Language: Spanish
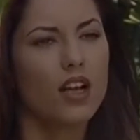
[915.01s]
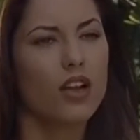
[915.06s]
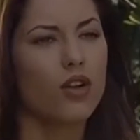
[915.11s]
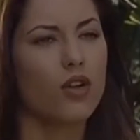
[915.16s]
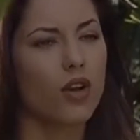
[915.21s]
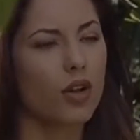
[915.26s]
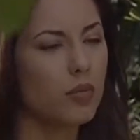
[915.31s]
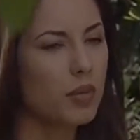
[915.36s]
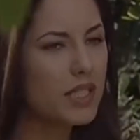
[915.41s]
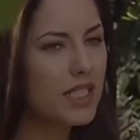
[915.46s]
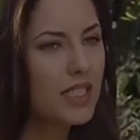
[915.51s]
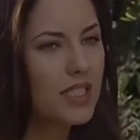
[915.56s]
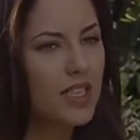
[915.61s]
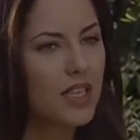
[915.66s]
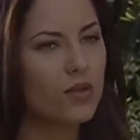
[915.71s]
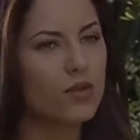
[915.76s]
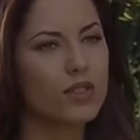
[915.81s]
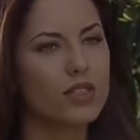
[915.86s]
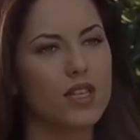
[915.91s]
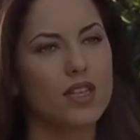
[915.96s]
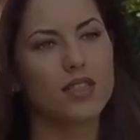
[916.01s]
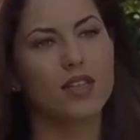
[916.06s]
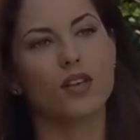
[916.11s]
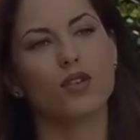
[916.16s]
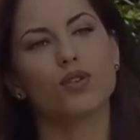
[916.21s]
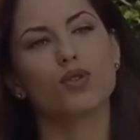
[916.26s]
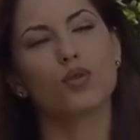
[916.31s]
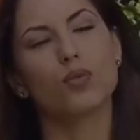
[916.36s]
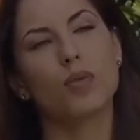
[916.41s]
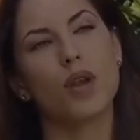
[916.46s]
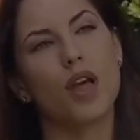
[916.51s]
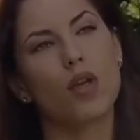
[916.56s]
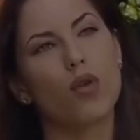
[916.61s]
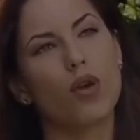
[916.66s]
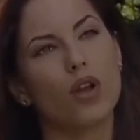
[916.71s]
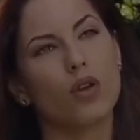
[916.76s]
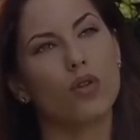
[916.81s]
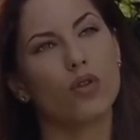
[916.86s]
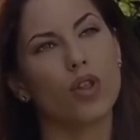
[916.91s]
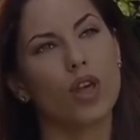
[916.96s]
Lo que pasa es que no estás acostumbrado a
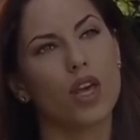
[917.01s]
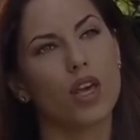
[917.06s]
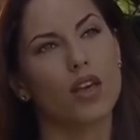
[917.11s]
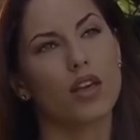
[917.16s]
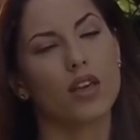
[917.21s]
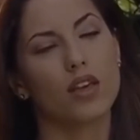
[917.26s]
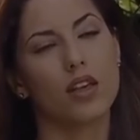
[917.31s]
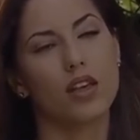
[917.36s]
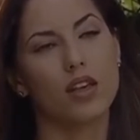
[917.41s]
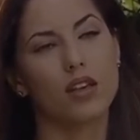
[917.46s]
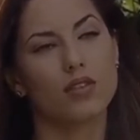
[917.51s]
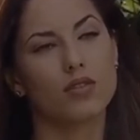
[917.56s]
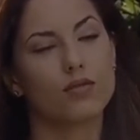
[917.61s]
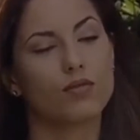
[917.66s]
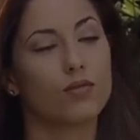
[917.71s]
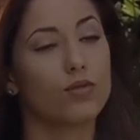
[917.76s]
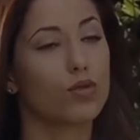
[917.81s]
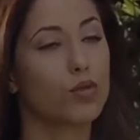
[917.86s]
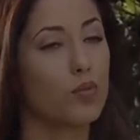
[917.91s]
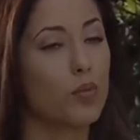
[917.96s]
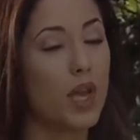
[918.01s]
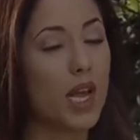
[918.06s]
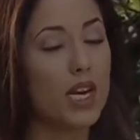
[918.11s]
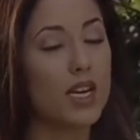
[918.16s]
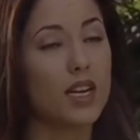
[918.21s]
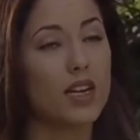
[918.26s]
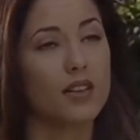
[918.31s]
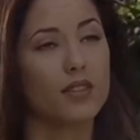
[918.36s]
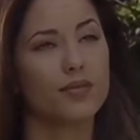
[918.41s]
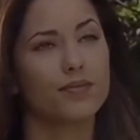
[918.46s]
lo de su pierna.